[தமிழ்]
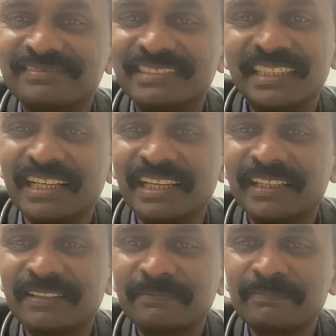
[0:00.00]
சரிதானே
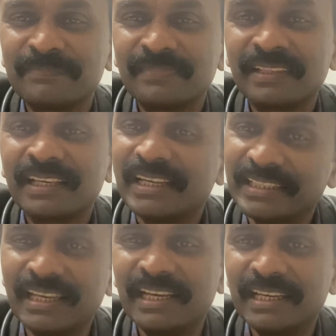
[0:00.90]

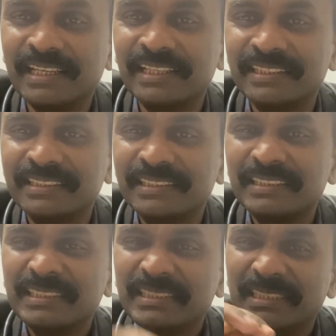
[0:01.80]
அதனால்
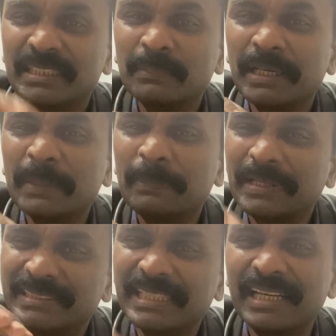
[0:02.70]
இந்த மாதிரி
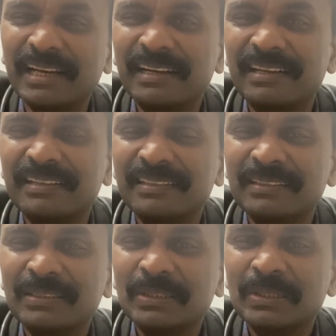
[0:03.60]
பிரச்சனைகள்
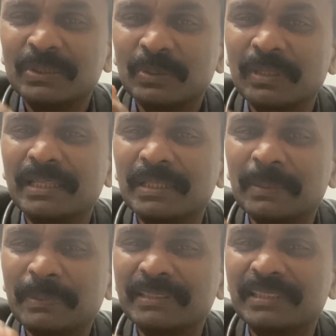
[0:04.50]
சுகரு
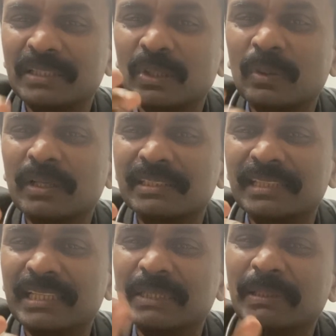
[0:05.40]
ப்ரெஷரு
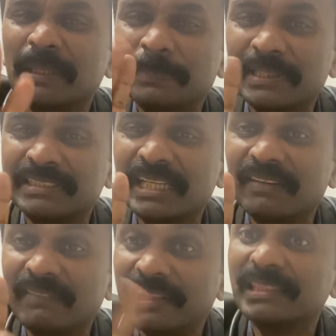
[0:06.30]
கொலஸ்ட்ரால் இந்த மாதிரி
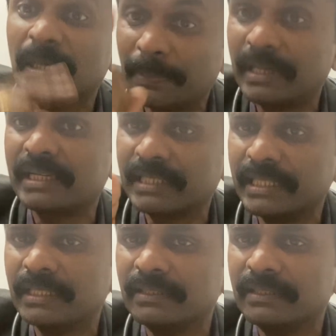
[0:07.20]
பிரச்சனைகள் வந்த பிறகு